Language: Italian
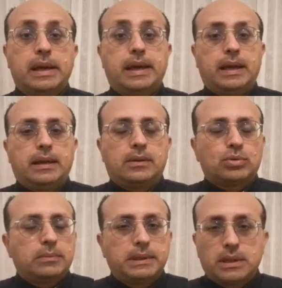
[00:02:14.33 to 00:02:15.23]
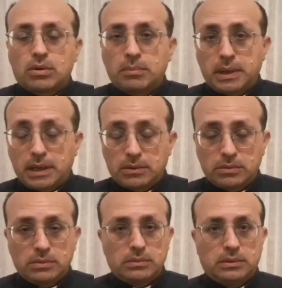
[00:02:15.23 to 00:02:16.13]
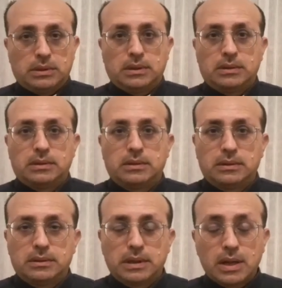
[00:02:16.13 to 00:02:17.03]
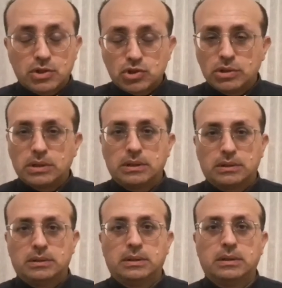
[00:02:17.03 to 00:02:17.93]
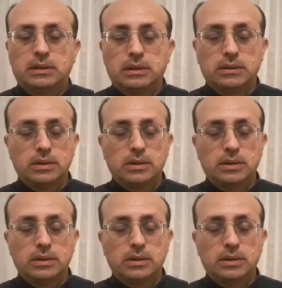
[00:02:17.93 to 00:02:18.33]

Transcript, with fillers: E naturalmente il compleanno, la nascita eh,